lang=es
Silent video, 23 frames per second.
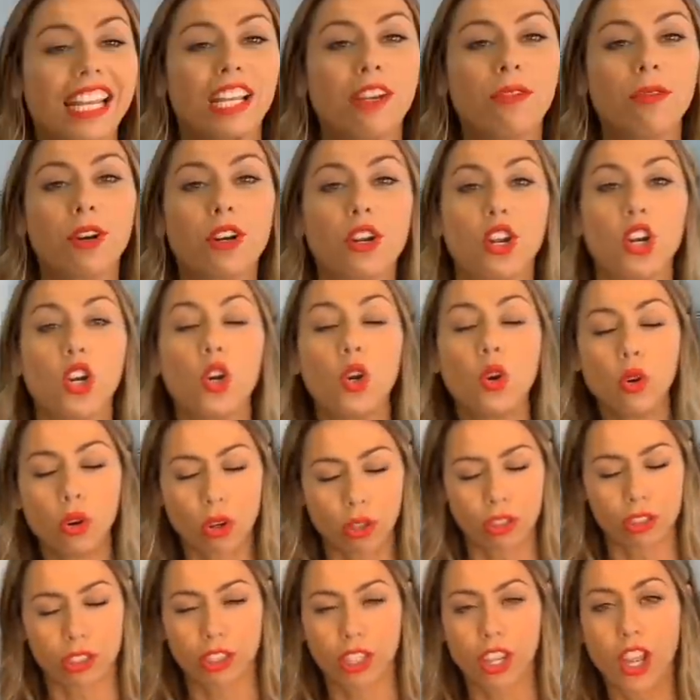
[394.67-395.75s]
Y bueno,
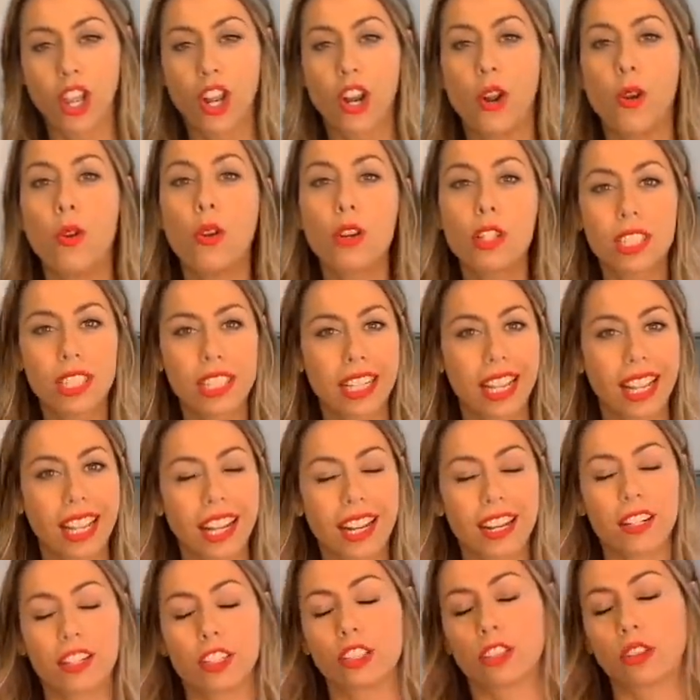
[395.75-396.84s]
looks. Looks
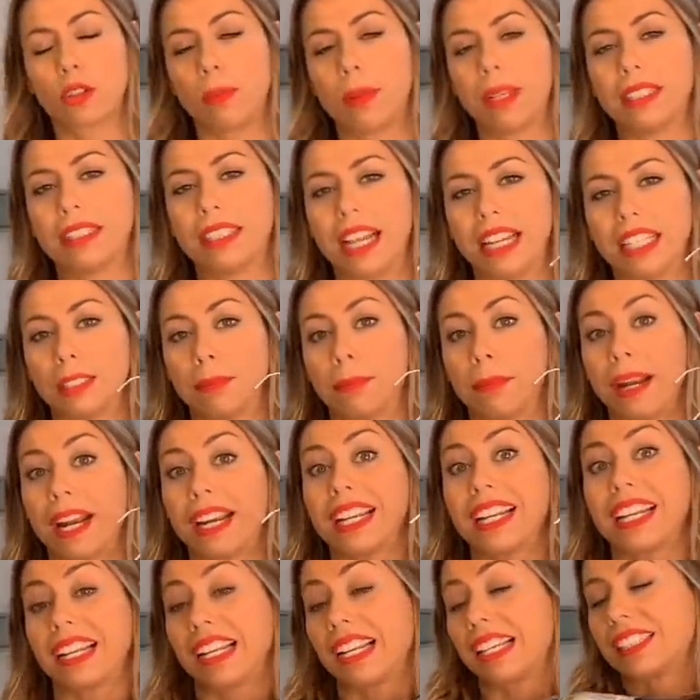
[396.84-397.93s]
que nos comentáis para ir